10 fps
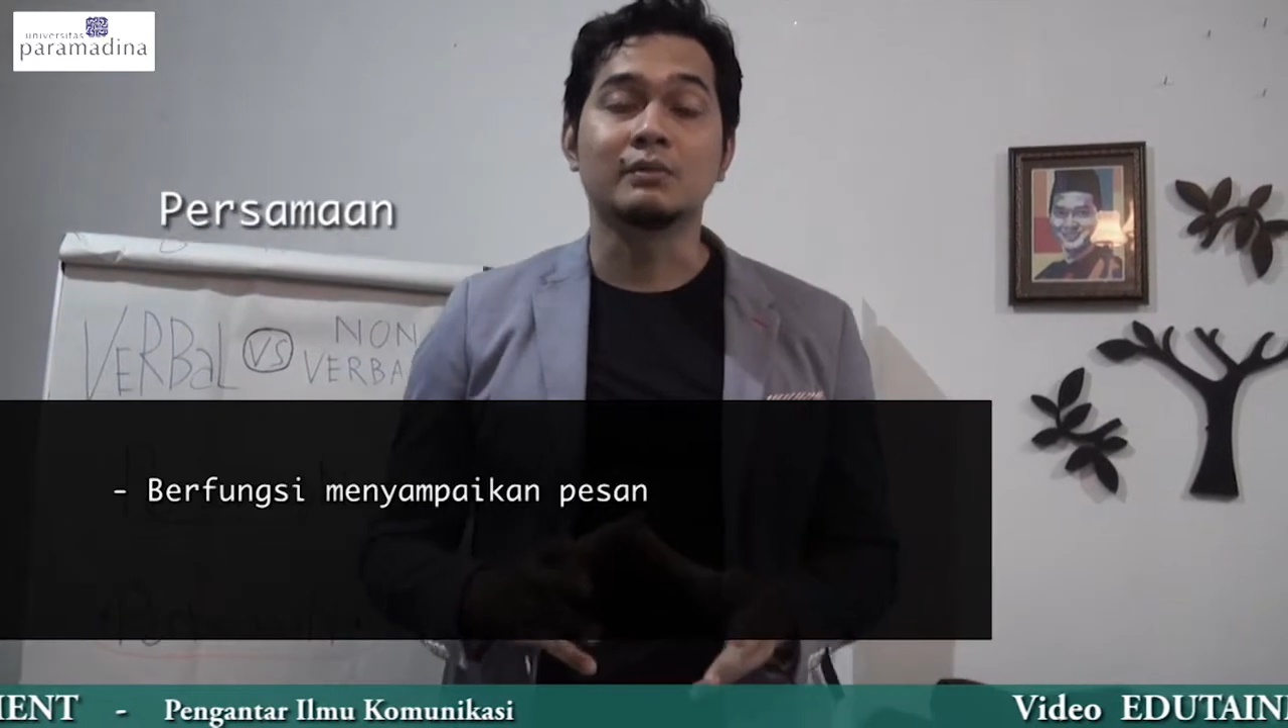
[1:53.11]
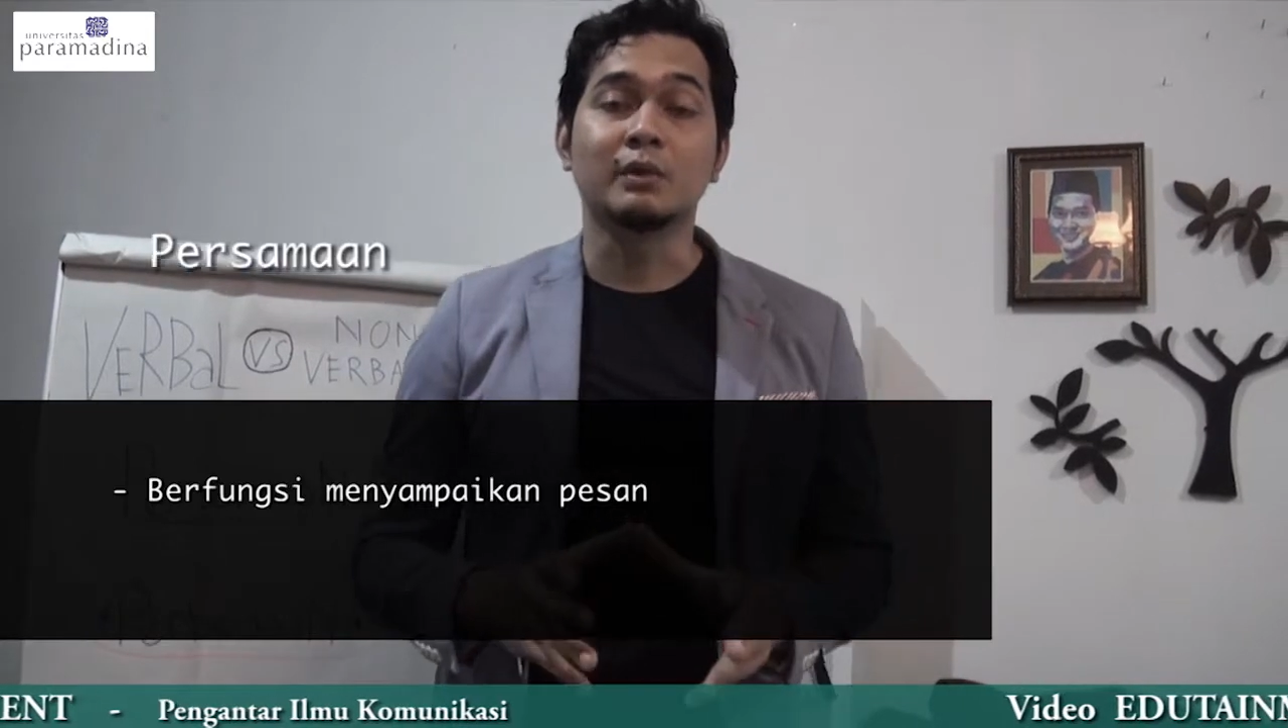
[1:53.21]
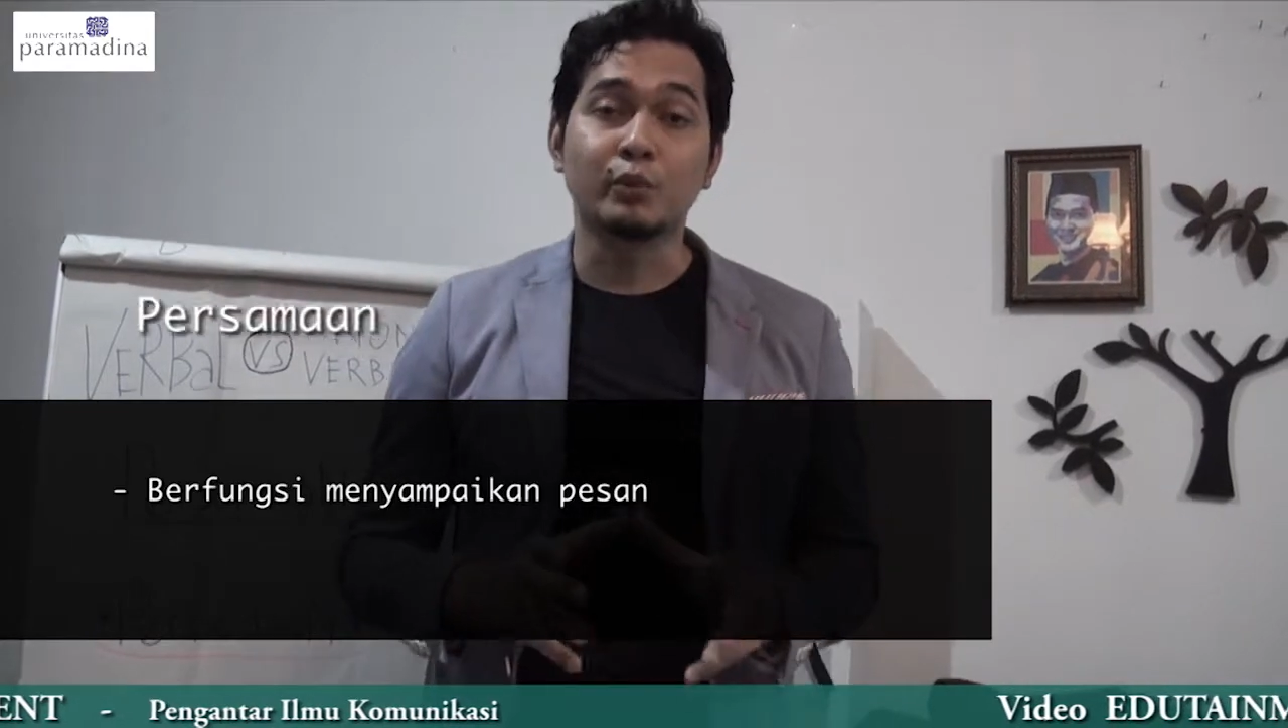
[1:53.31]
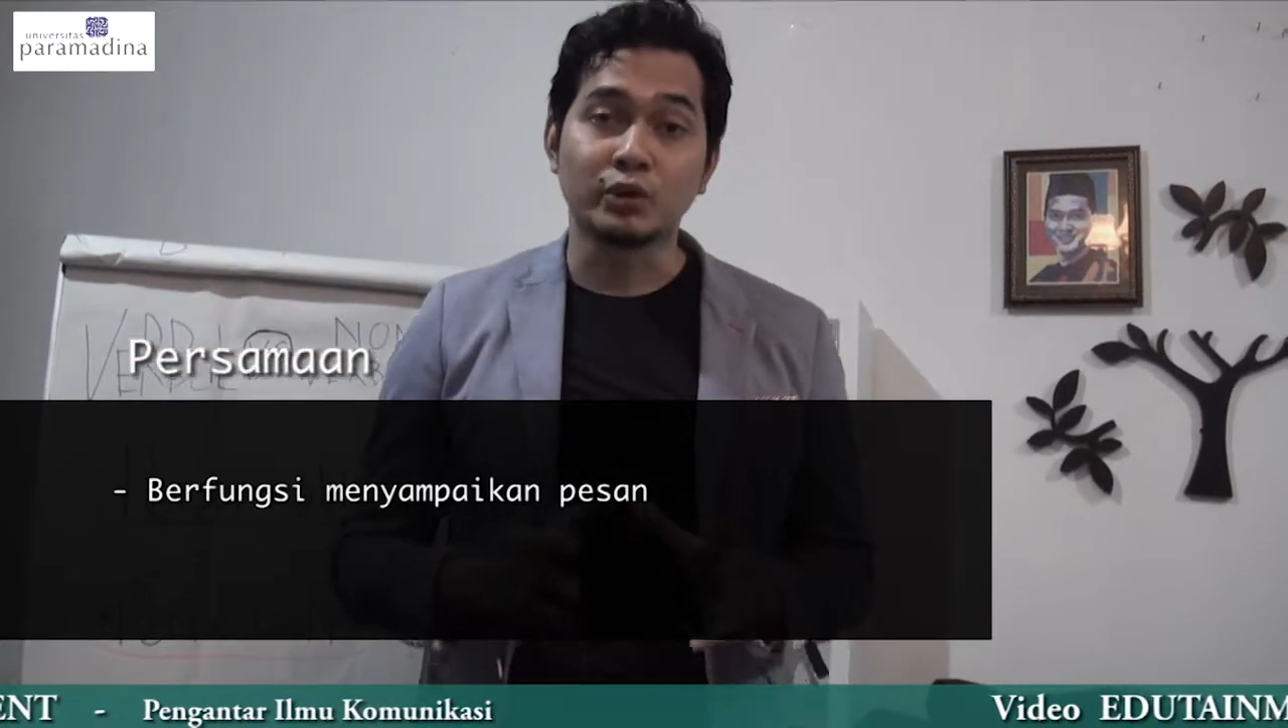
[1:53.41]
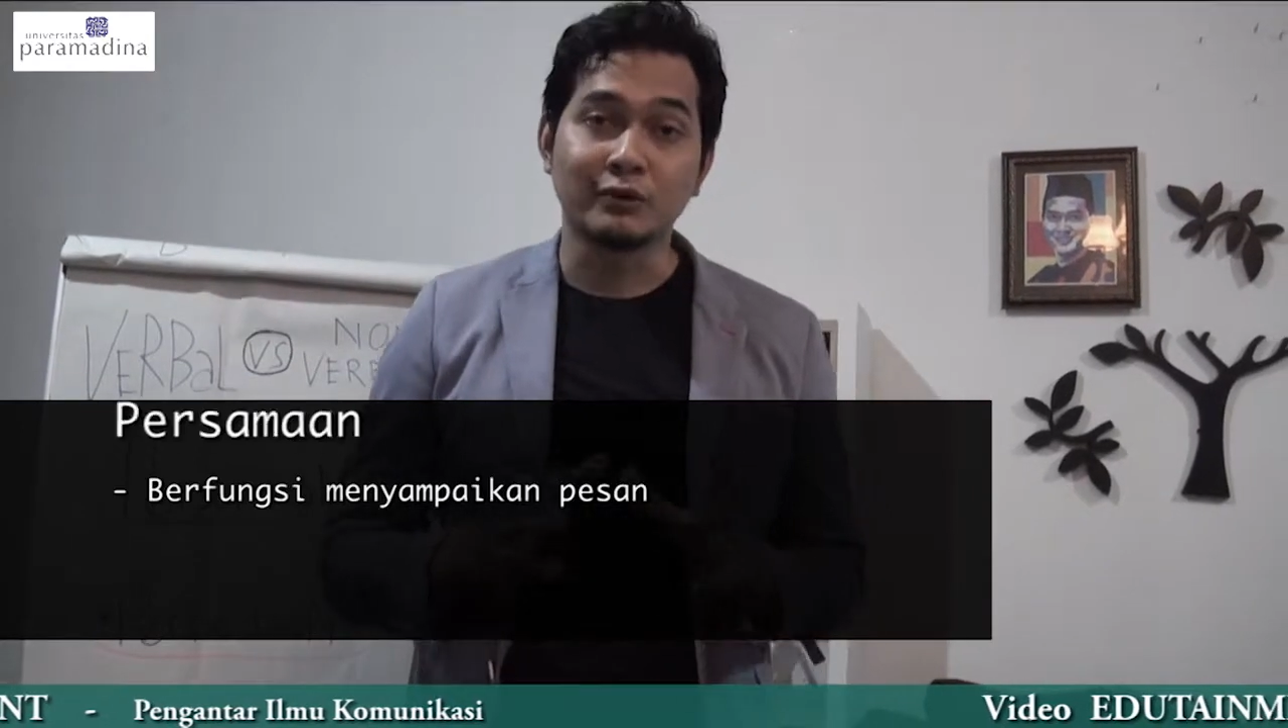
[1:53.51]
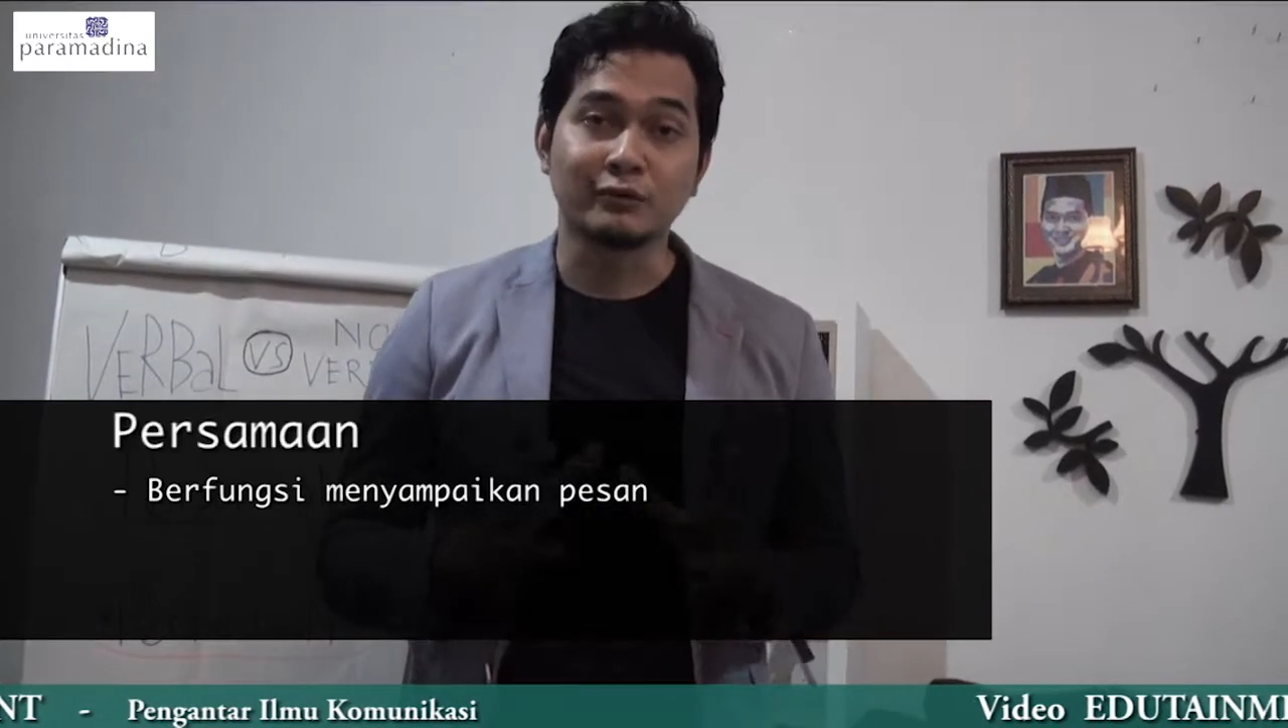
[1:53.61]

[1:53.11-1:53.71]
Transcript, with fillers: mempunyai